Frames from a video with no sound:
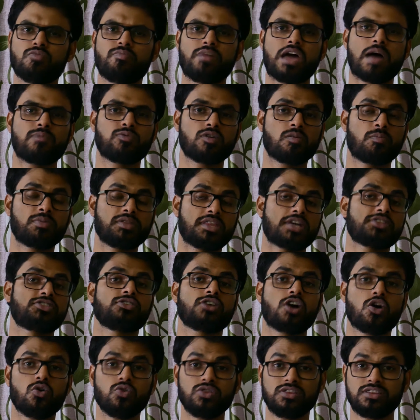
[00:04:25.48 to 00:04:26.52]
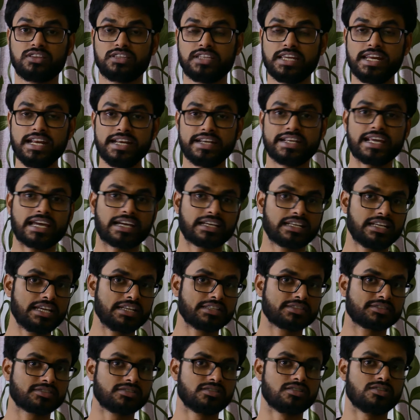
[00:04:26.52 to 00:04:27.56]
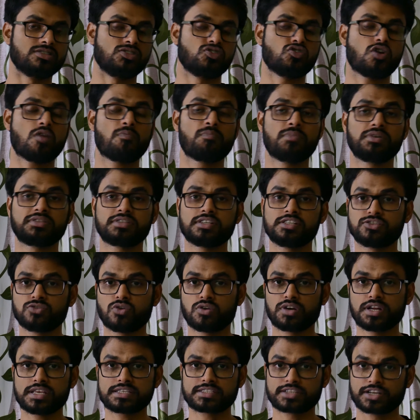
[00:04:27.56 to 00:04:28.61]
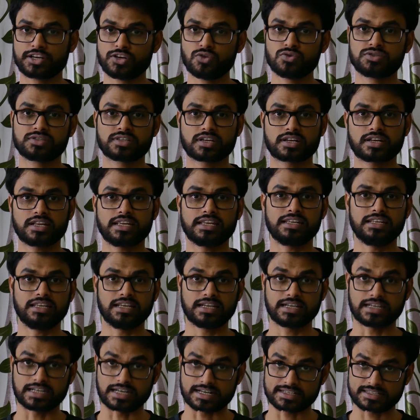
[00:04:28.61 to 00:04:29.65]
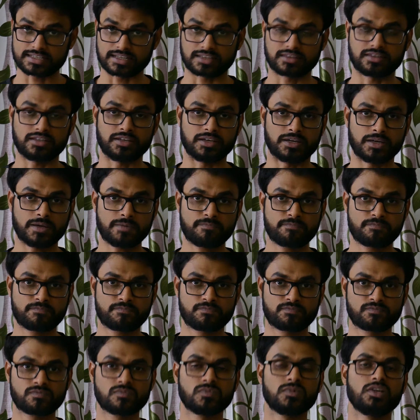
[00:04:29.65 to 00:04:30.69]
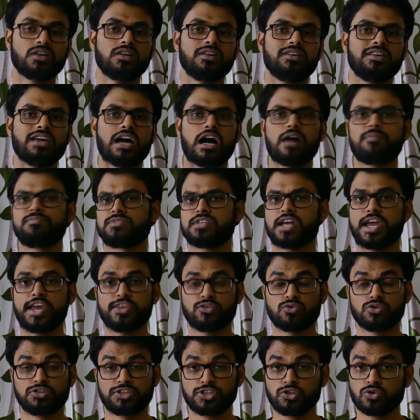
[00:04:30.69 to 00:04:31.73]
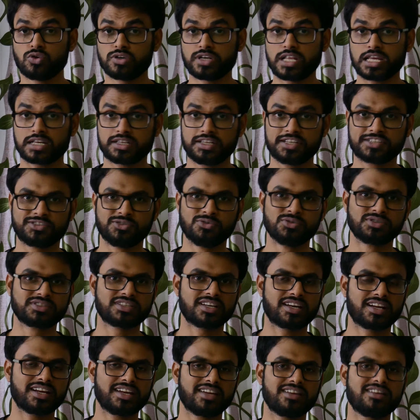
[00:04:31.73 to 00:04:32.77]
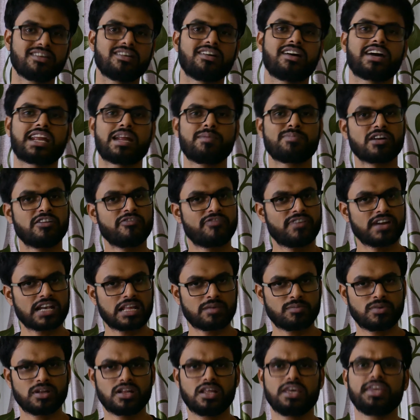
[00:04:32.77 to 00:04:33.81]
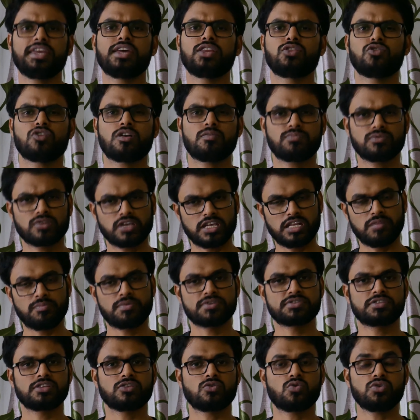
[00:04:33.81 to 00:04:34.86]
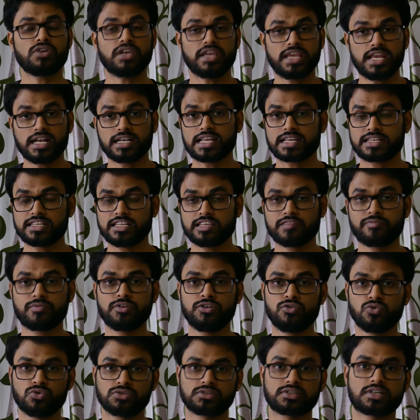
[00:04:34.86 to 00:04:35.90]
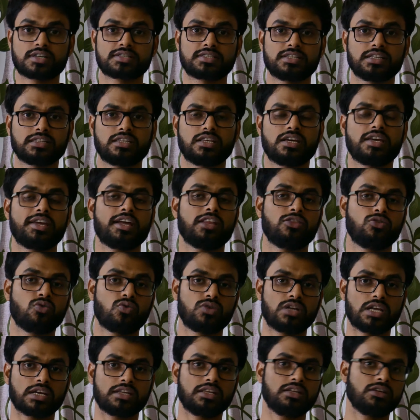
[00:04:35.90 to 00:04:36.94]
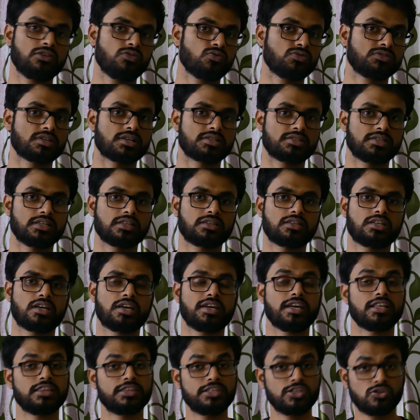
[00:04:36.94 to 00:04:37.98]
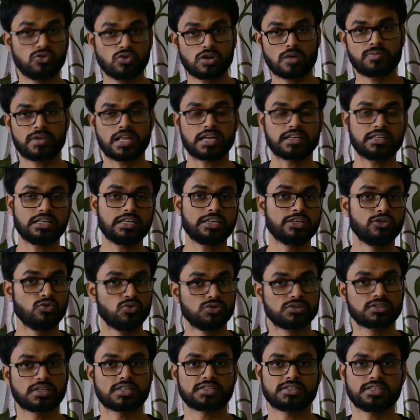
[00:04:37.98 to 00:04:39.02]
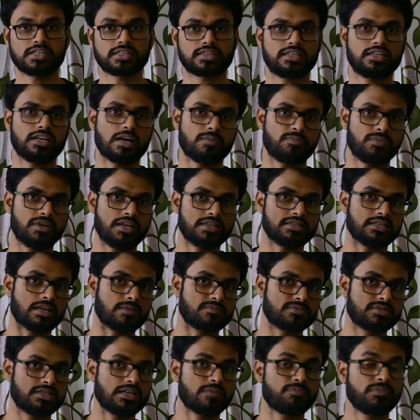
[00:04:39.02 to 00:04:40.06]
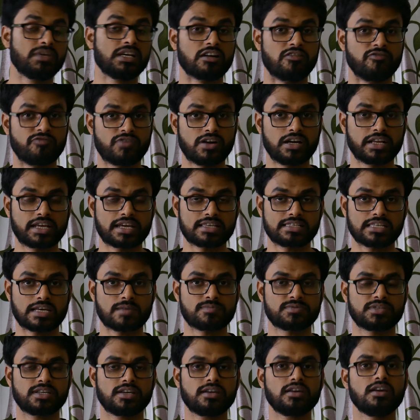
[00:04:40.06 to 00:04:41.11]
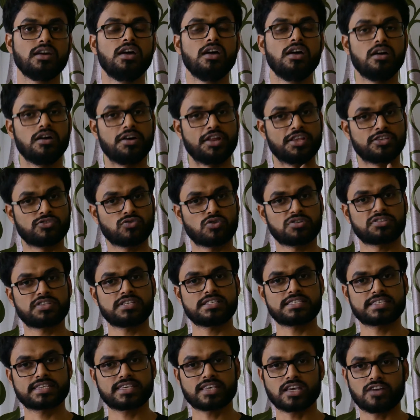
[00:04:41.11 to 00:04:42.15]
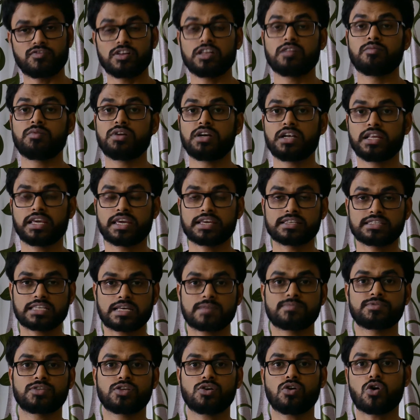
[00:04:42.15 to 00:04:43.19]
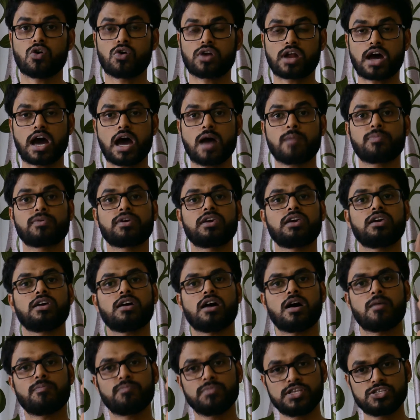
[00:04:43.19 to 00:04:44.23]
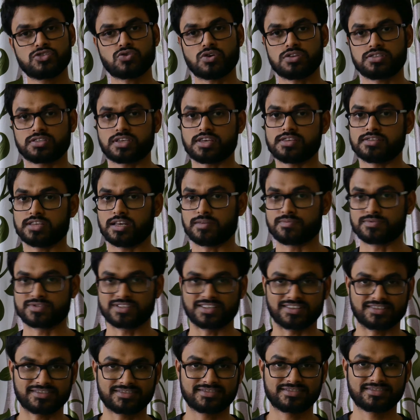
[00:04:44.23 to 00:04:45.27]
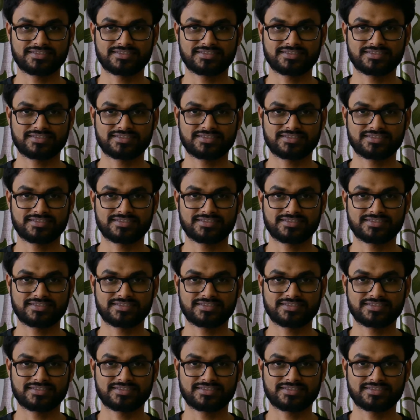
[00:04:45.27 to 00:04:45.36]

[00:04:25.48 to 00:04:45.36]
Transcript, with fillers: तो मैं आपको बता चुका हूँ तीन टेक्निक्स जो आप मसल सोनेस रिड्यूस करने के लिए कर सकते हैं आप चाहें तो तीनों टेक्निक्स यूज़ करें अगर आप कंफर्टेबल नहीं है तो आप इनमें से कोई एक टेक्निक भी यूज़ कर सकते हैं या दो टेक्निक यूज़ कर सकते हैं या तीनों आप टेक्निक यूज़ कर सकते हैं अपने हिसाब से अपने कंफर्ट के हिसाब से रिसोर्सेज की अवेलेबिलिटी के हिसाब से और आपके अपनी चॉइस के हिसाब से और